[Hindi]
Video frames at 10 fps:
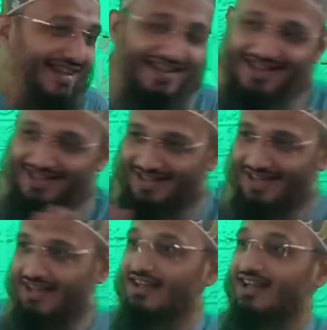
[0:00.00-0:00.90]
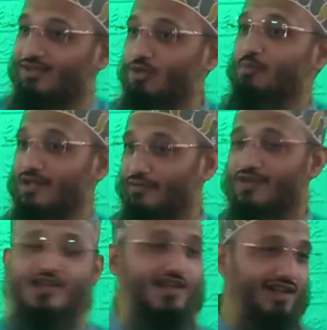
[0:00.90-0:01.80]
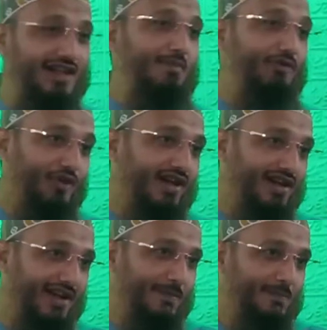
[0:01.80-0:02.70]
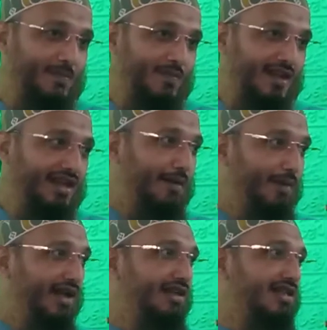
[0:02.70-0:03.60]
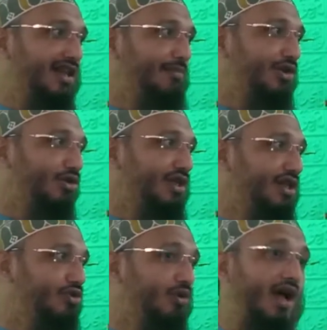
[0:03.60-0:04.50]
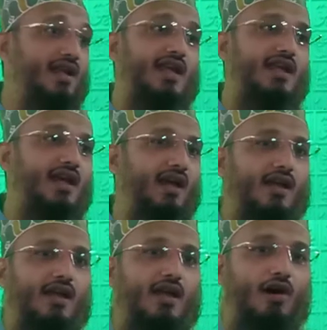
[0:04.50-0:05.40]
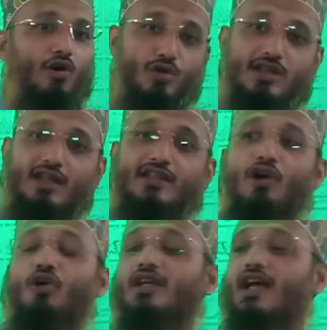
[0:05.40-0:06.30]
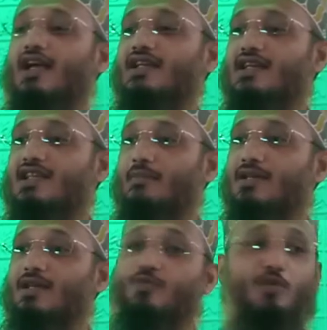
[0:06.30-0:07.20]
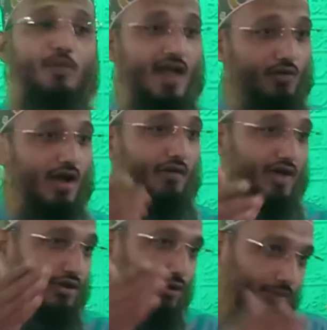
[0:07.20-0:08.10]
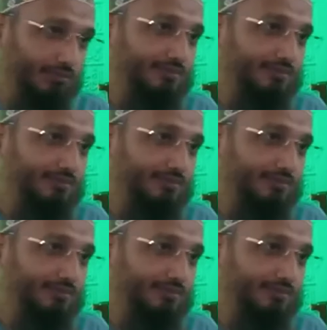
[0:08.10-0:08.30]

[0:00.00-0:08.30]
ये एक एक तो डिफिनेशन का भी फ़र्क है कि हमारी नज़र में जो चीज़ गुनाह नहीं है हो सकता है अलिया की नज़र में सबसे बड़ा गुनाह वही हो